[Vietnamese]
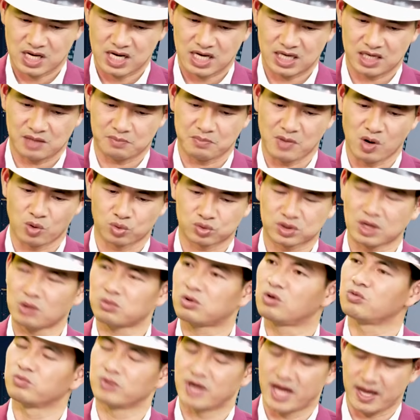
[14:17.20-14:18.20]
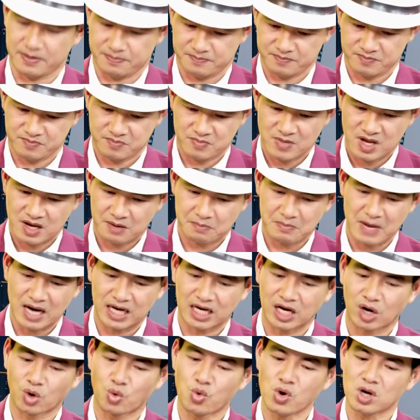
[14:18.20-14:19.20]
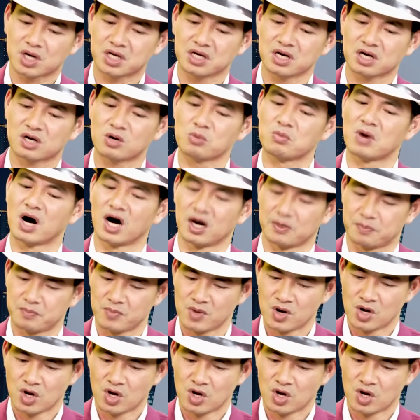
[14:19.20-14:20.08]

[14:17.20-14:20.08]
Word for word: hay là màu tóc không đẹp, ừ. ba là guốc kia không hợp,